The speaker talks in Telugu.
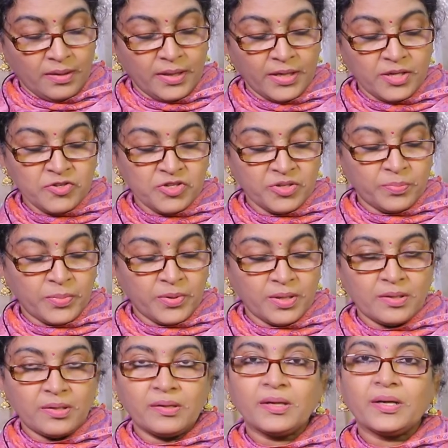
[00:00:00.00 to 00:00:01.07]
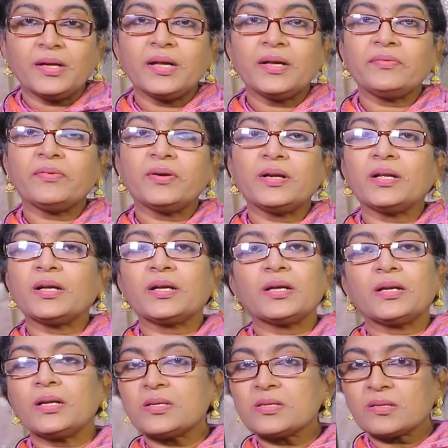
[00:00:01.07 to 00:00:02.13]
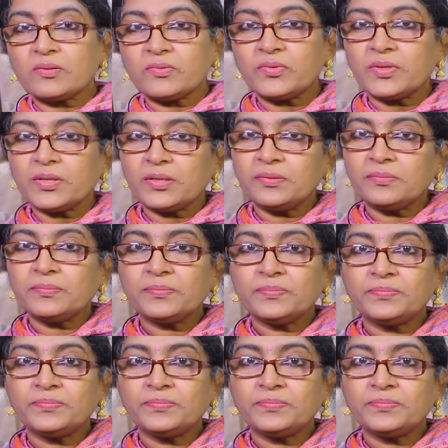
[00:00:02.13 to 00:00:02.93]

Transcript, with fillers: నేను చెప్పినట్లుగా లైఫ్ అంటే కేర్లెస్గా ఉంటారు